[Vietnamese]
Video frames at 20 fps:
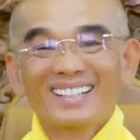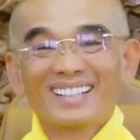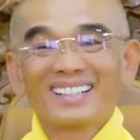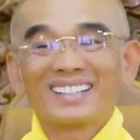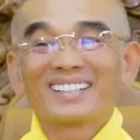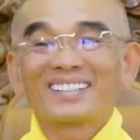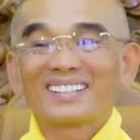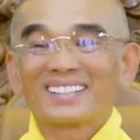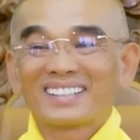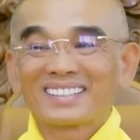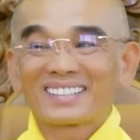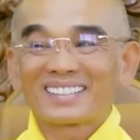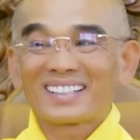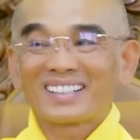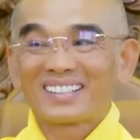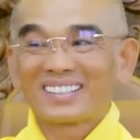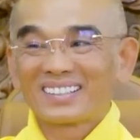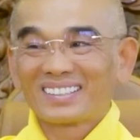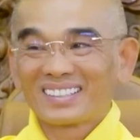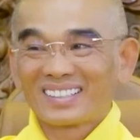Lý do tại
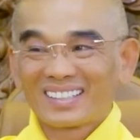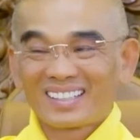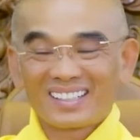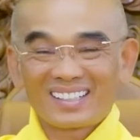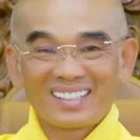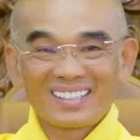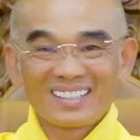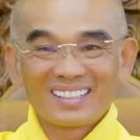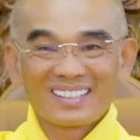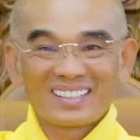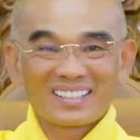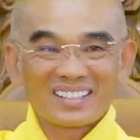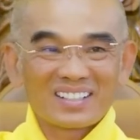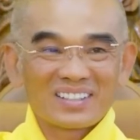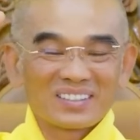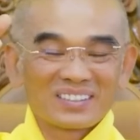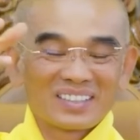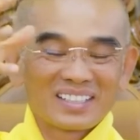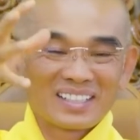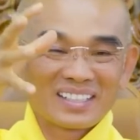sao? Đó, lý do
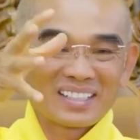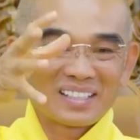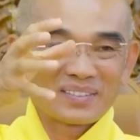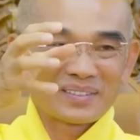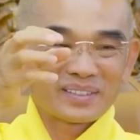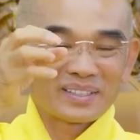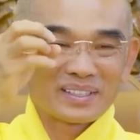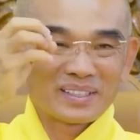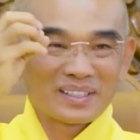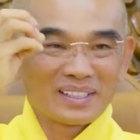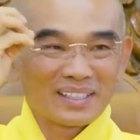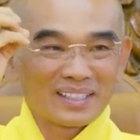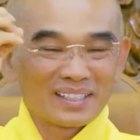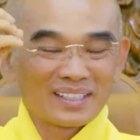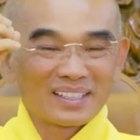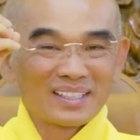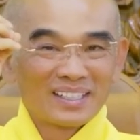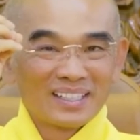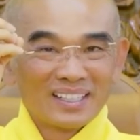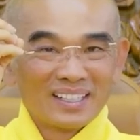đầu tiên là mình nói
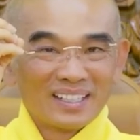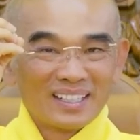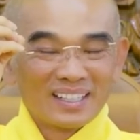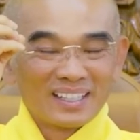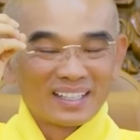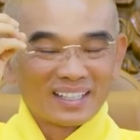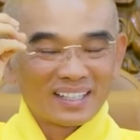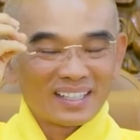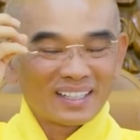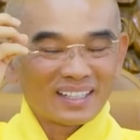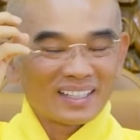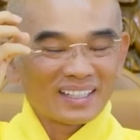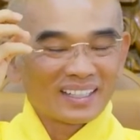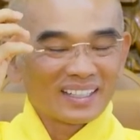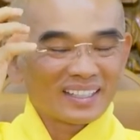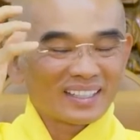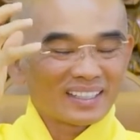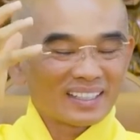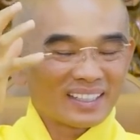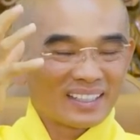là là
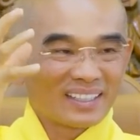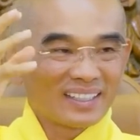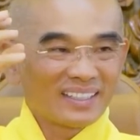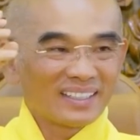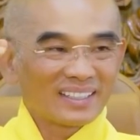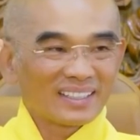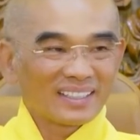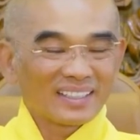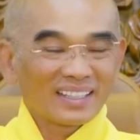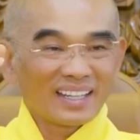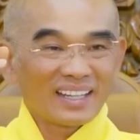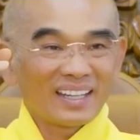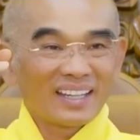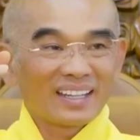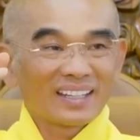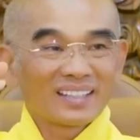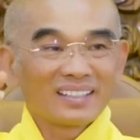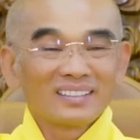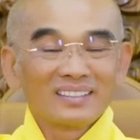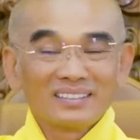ngay cái thấy, cái
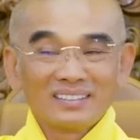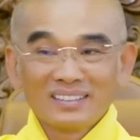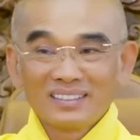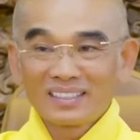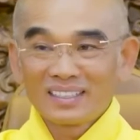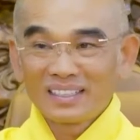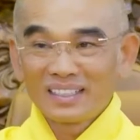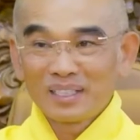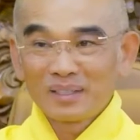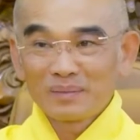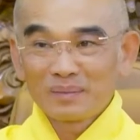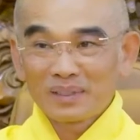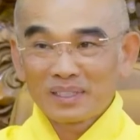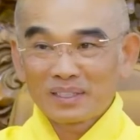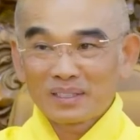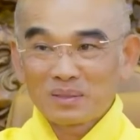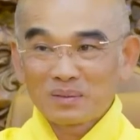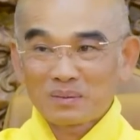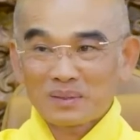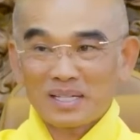nghe, cái ngửi, cái nếm,
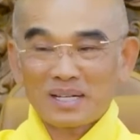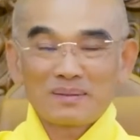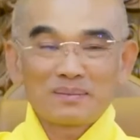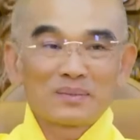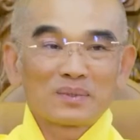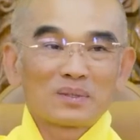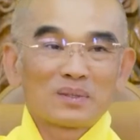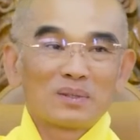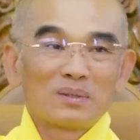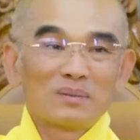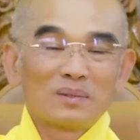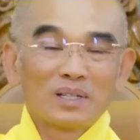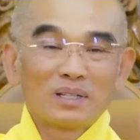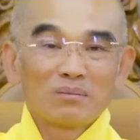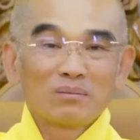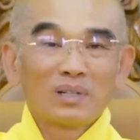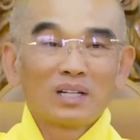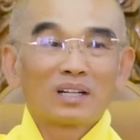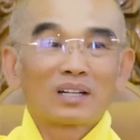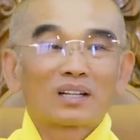cái xúc chạm của
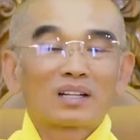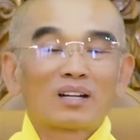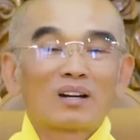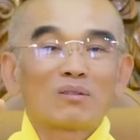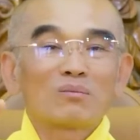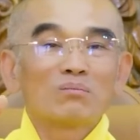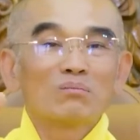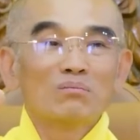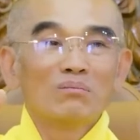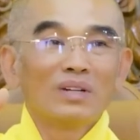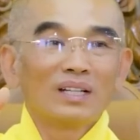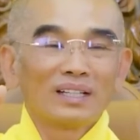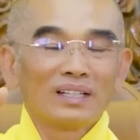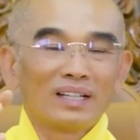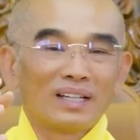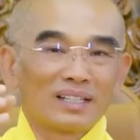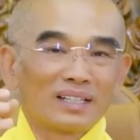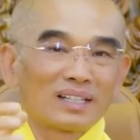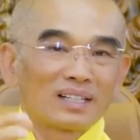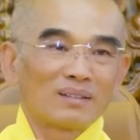mình, mình không
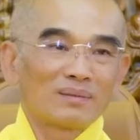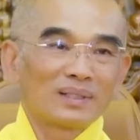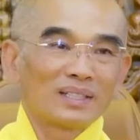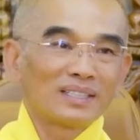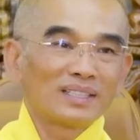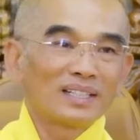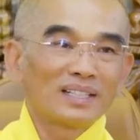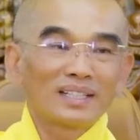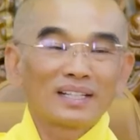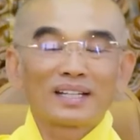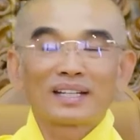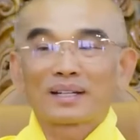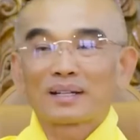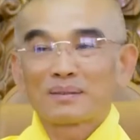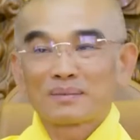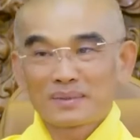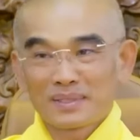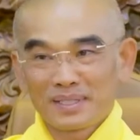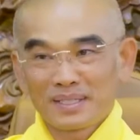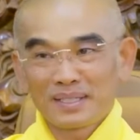minh định là mình dính hay
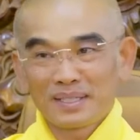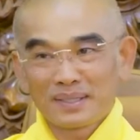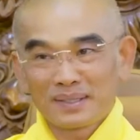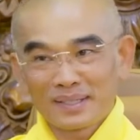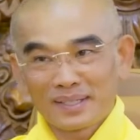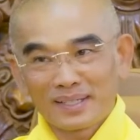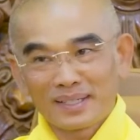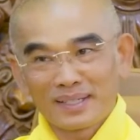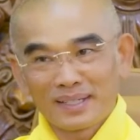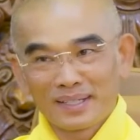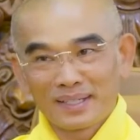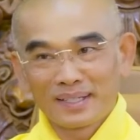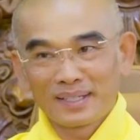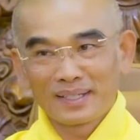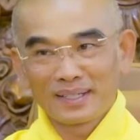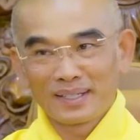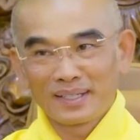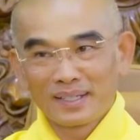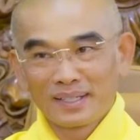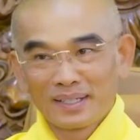không dính, hiểu chưa?
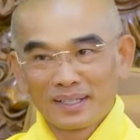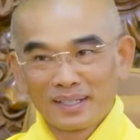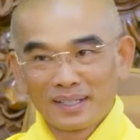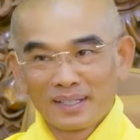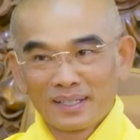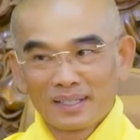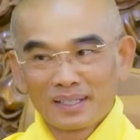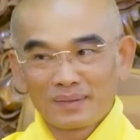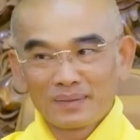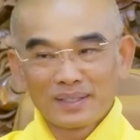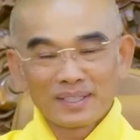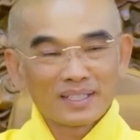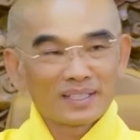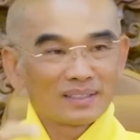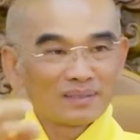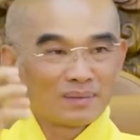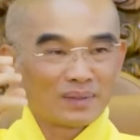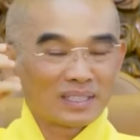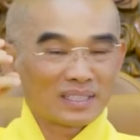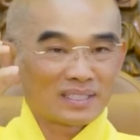Thì bây
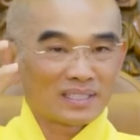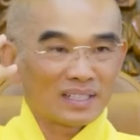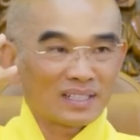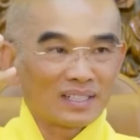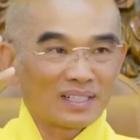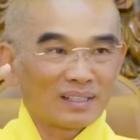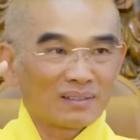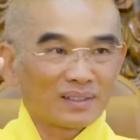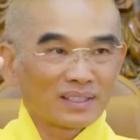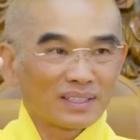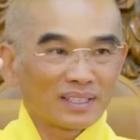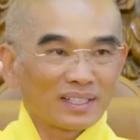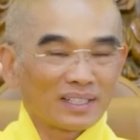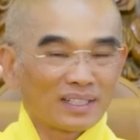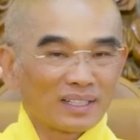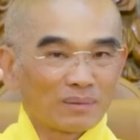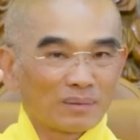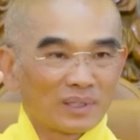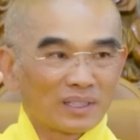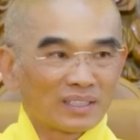giờ mình phải trở lại vấn
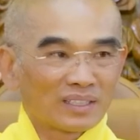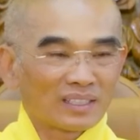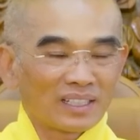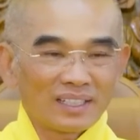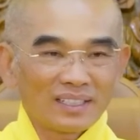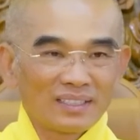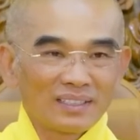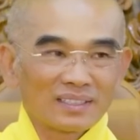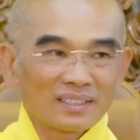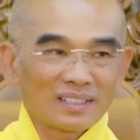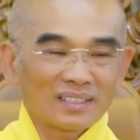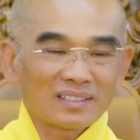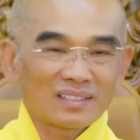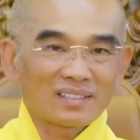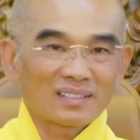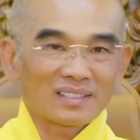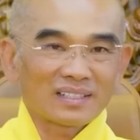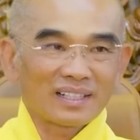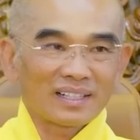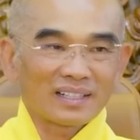đề là mình thấy rất
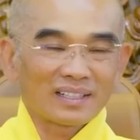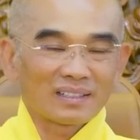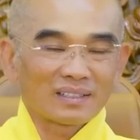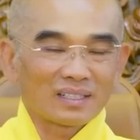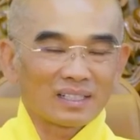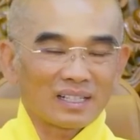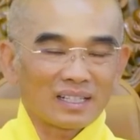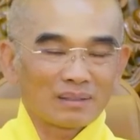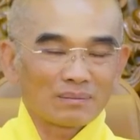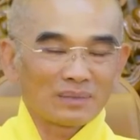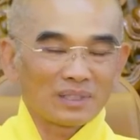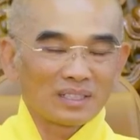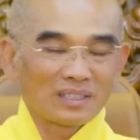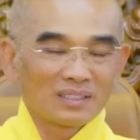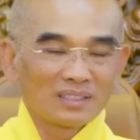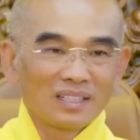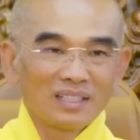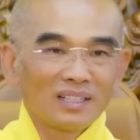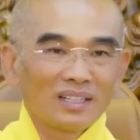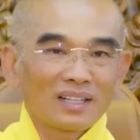rõ ràng là
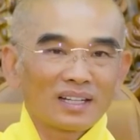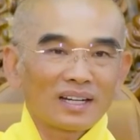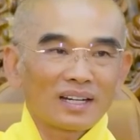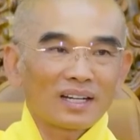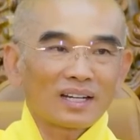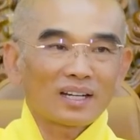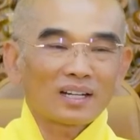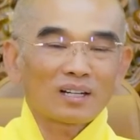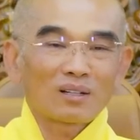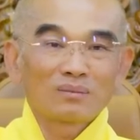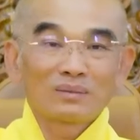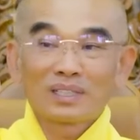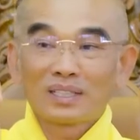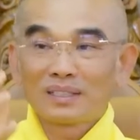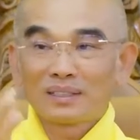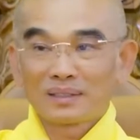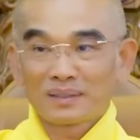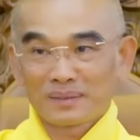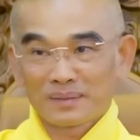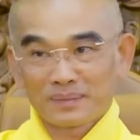mình dính hay là không
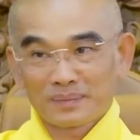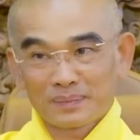dính.